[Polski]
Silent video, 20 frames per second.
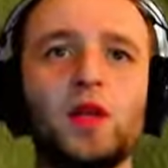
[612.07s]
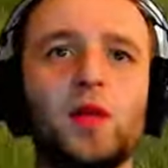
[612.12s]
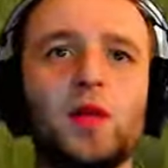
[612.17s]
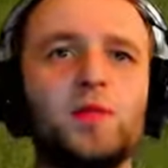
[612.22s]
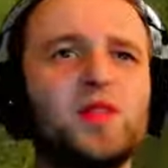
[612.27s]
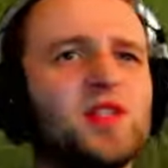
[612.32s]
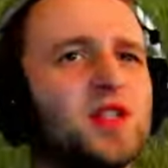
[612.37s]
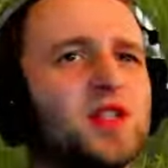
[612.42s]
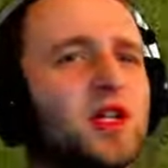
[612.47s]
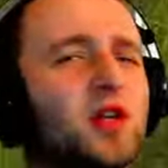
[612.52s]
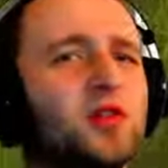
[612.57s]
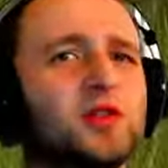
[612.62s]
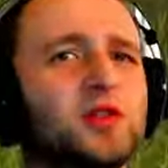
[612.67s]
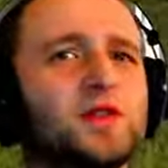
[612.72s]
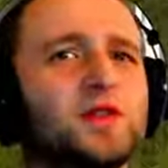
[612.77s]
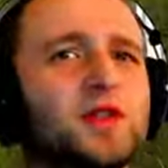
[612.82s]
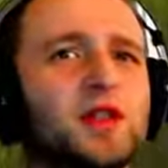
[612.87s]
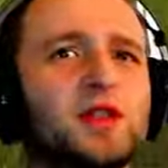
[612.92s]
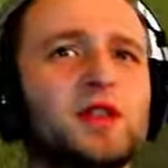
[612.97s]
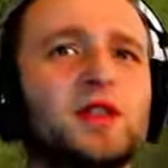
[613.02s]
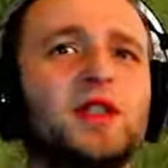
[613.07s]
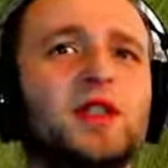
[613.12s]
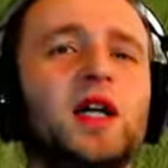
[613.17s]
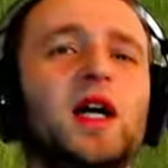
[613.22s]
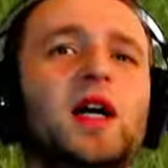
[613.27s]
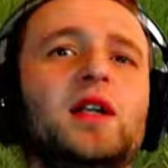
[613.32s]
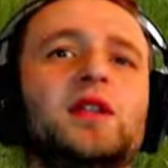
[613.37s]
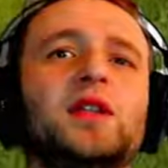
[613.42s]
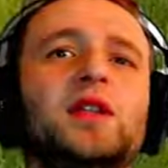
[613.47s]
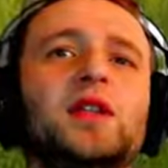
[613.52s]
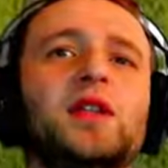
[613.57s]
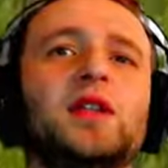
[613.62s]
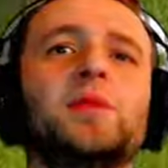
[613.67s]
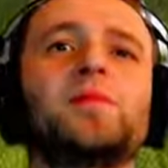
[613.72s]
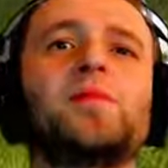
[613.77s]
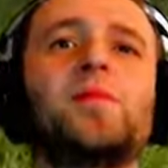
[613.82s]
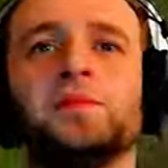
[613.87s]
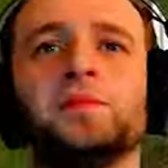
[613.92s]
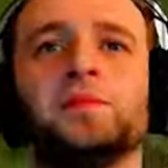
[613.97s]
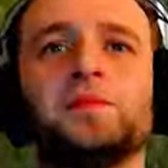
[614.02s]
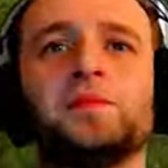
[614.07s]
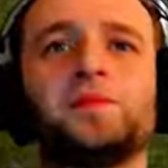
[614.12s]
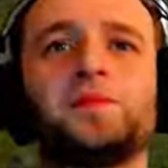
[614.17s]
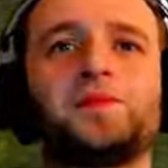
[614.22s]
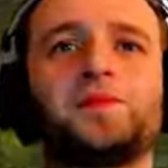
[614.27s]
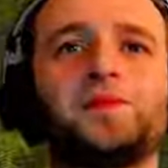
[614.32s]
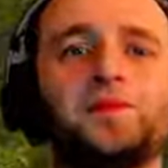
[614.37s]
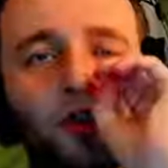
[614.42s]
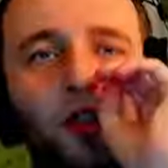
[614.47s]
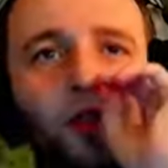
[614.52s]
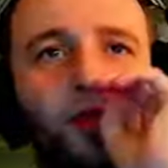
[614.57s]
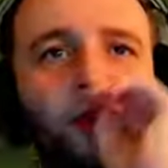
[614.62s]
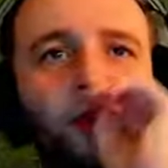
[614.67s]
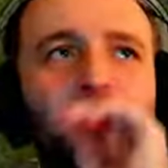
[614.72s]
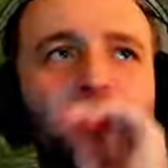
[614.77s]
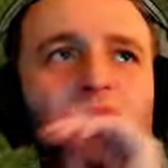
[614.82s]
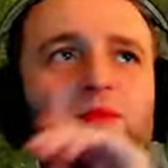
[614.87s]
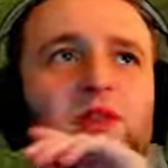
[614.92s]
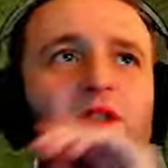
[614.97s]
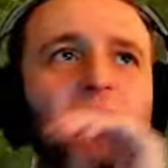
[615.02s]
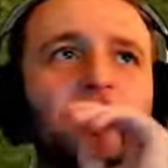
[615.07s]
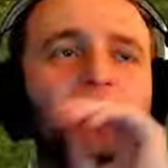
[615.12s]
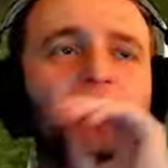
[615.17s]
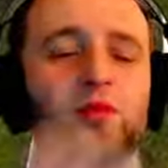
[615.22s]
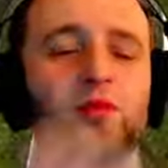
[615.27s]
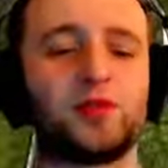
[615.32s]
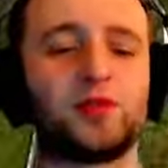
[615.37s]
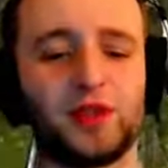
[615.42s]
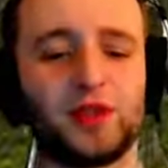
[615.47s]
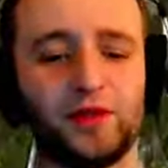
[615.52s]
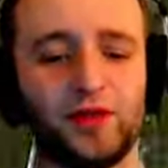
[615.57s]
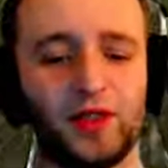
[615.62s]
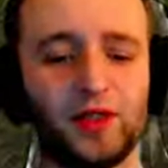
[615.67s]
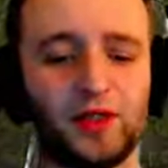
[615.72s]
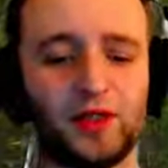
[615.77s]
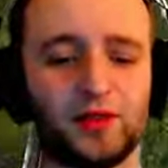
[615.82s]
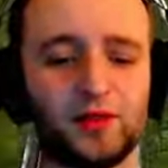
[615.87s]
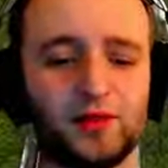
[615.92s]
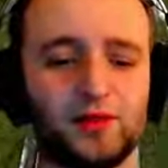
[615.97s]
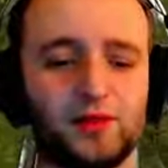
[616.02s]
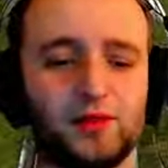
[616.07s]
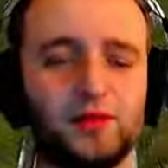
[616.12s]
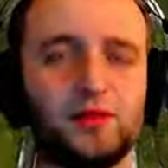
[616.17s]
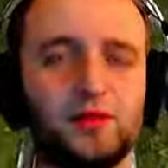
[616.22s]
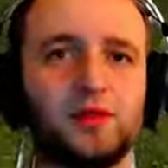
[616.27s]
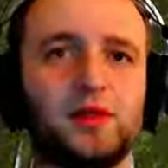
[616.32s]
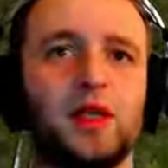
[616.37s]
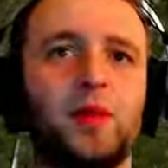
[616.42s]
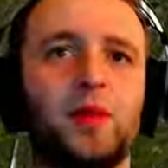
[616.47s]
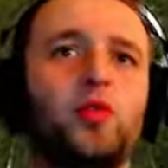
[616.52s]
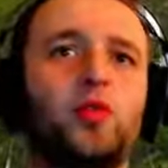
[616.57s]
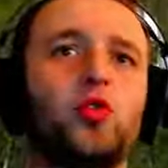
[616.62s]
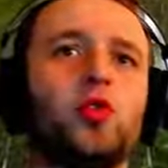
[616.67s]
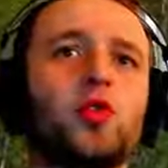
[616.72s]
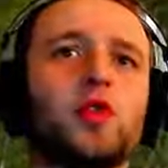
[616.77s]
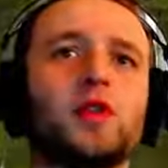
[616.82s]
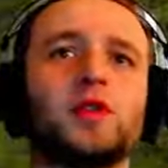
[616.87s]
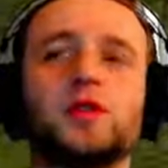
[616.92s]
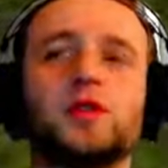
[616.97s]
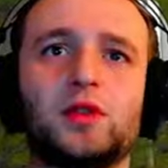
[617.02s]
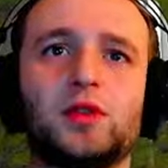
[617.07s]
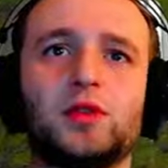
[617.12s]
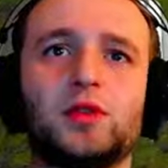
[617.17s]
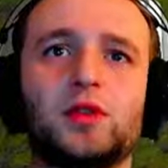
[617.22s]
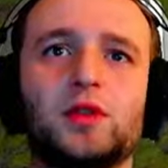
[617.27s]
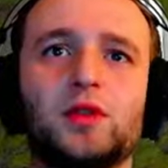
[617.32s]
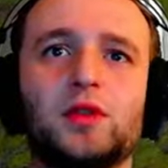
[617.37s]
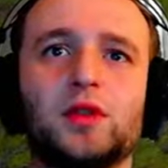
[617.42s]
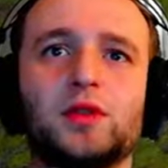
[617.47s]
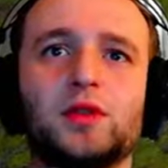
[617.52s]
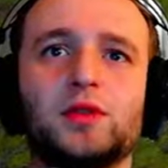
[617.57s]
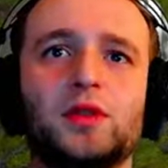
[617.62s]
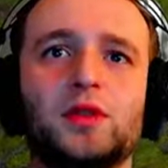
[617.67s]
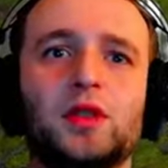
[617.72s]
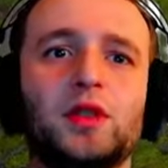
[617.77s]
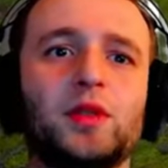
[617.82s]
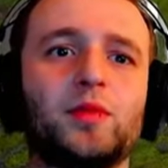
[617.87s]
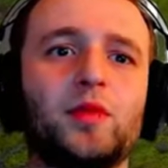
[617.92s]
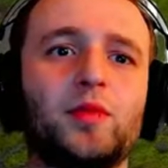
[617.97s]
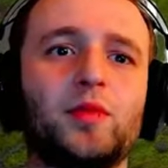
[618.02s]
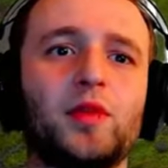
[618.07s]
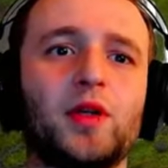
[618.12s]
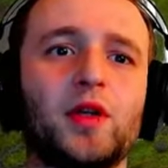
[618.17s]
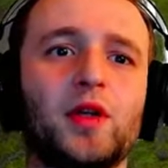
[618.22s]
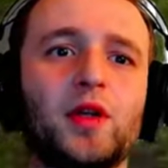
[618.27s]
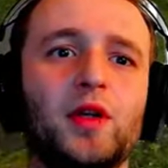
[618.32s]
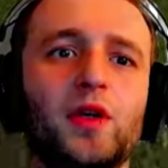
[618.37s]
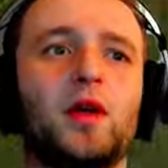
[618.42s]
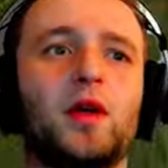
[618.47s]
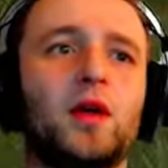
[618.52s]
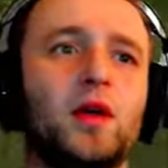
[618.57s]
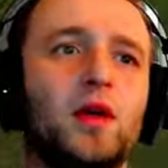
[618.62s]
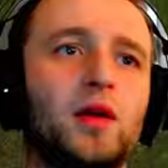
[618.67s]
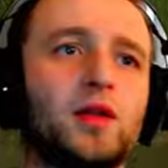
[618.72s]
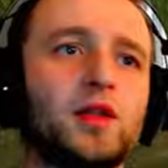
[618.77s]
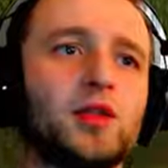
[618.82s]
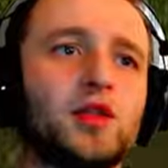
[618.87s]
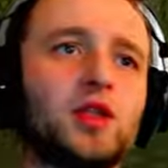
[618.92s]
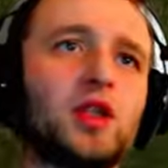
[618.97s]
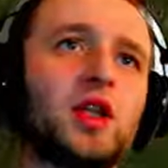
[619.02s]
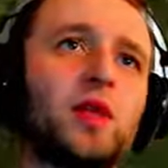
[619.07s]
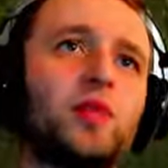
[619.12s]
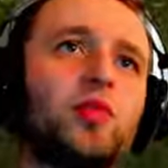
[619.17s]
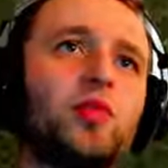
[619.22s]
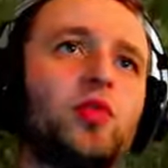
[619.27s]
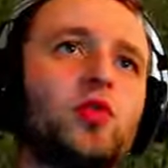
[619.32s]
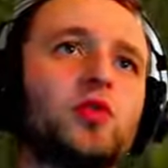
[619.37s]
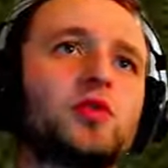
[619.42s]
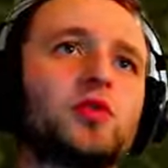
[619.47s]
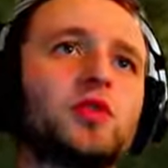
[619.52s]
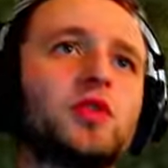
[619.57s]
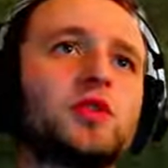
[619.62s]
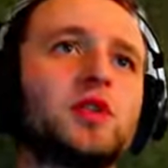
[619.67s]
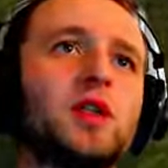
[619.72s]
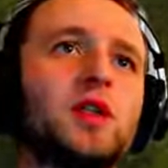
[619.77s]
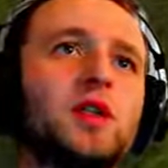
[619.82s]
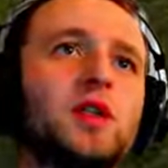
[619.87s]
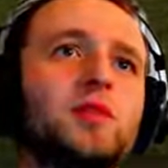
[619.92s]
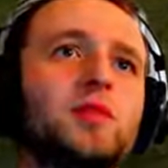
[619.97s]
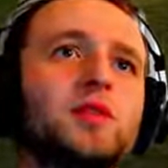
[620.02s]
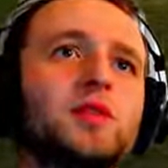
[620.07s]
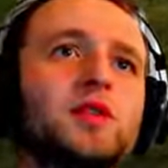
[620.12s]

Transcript: ta myszka chodzi wtedy idealnie, nie? No i poza tym ja teraz mam ustawienia Napór. Ty, co jest? Nie, nie pobieraj. E, znaczy napór, to za,